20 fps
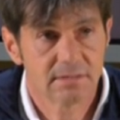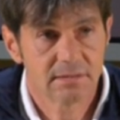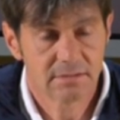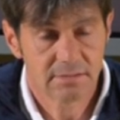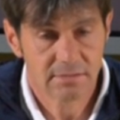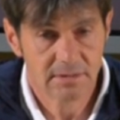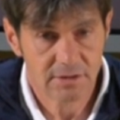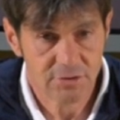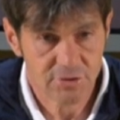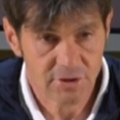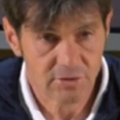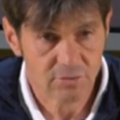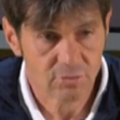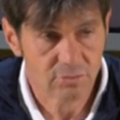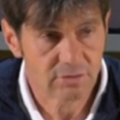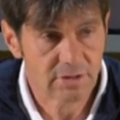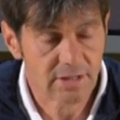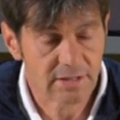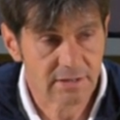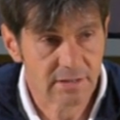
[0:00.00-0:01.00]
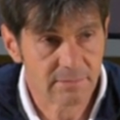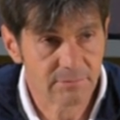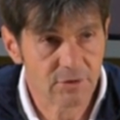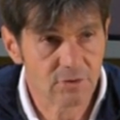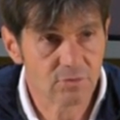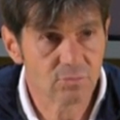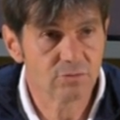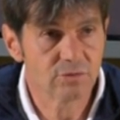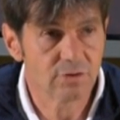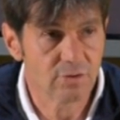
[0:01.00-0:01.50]
dei 180
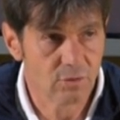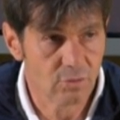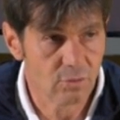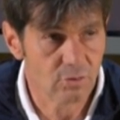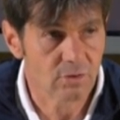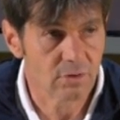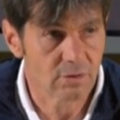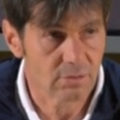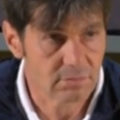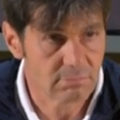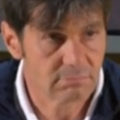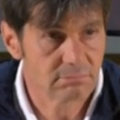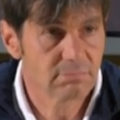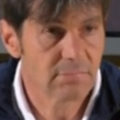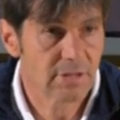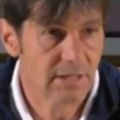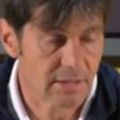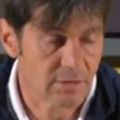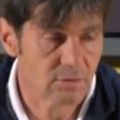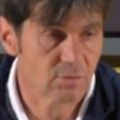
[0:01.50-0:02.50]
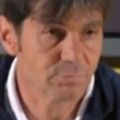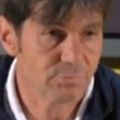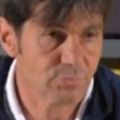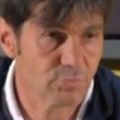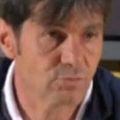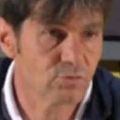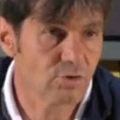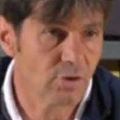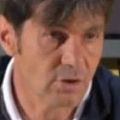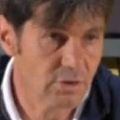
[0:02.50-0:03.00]
minuti loro erano più
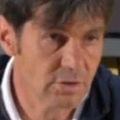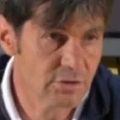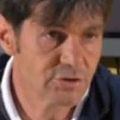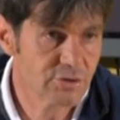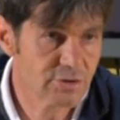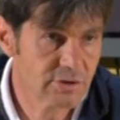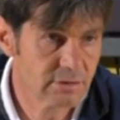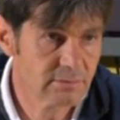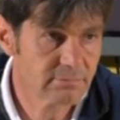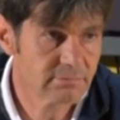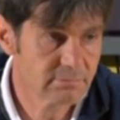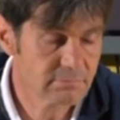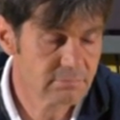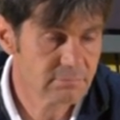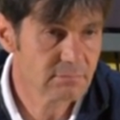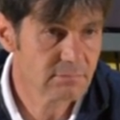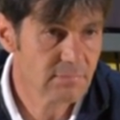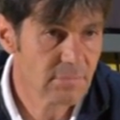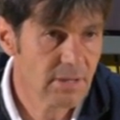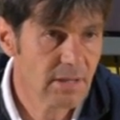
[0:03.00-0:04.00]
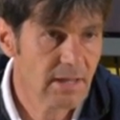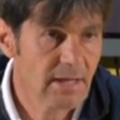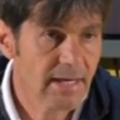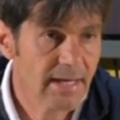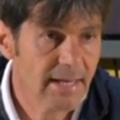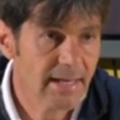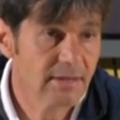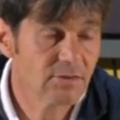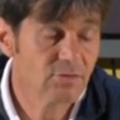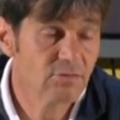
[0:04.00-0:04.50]
tonici
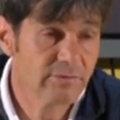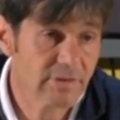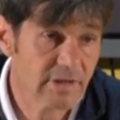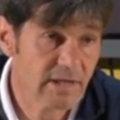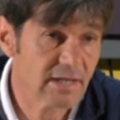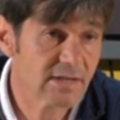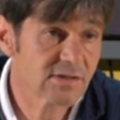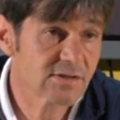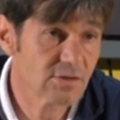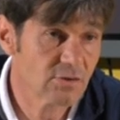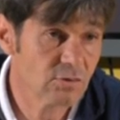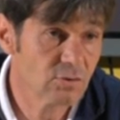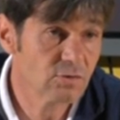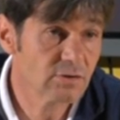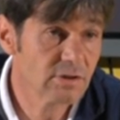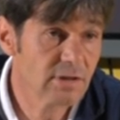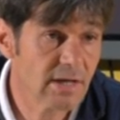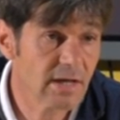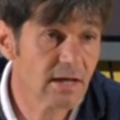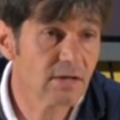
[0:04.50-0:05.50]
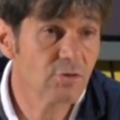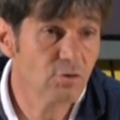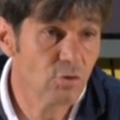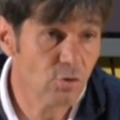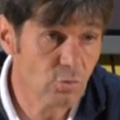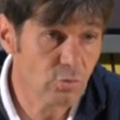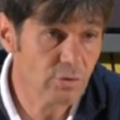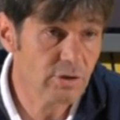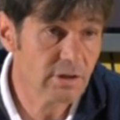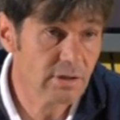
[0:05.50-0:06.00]
e dove nella seconda
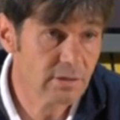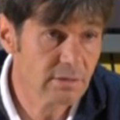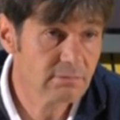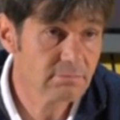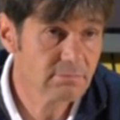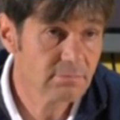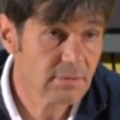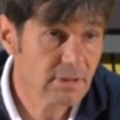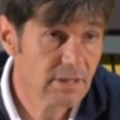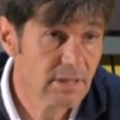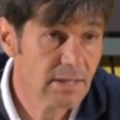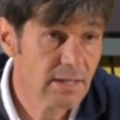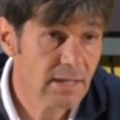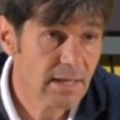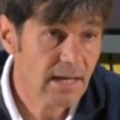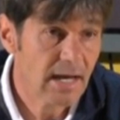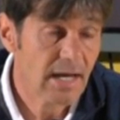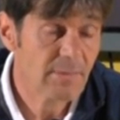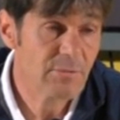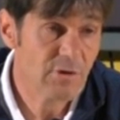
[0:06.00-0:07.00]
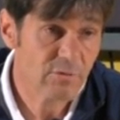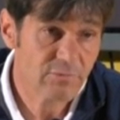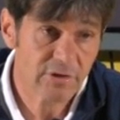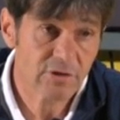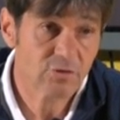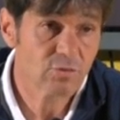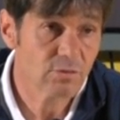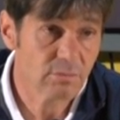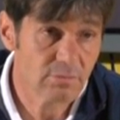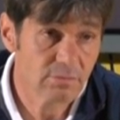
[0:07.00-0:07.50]
noi abbiamo
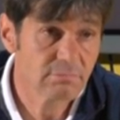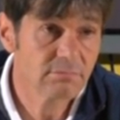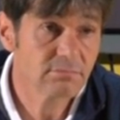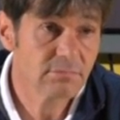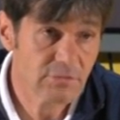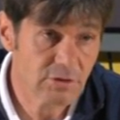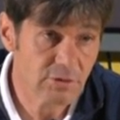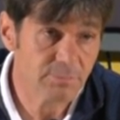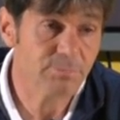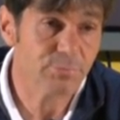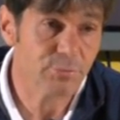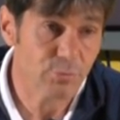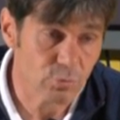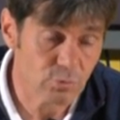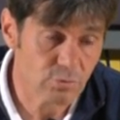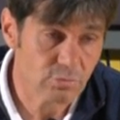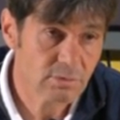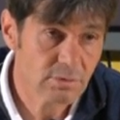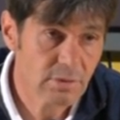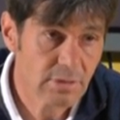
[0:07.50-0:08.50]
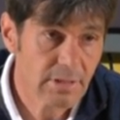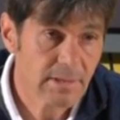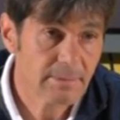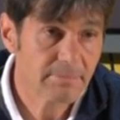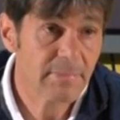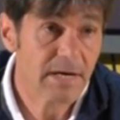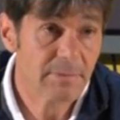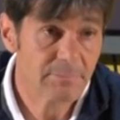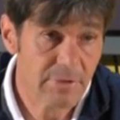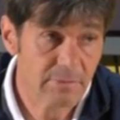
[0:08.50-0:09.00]
fatto di più,
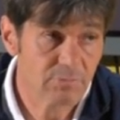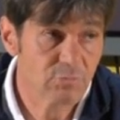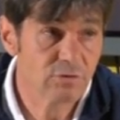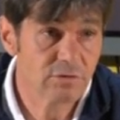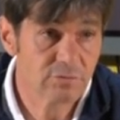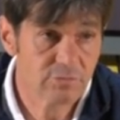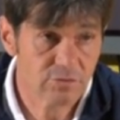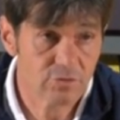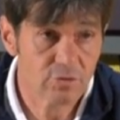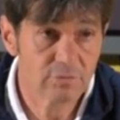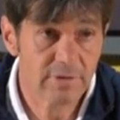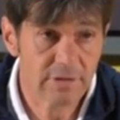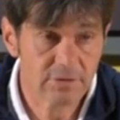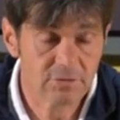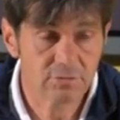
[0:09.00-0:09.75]
ma abbiamo trovato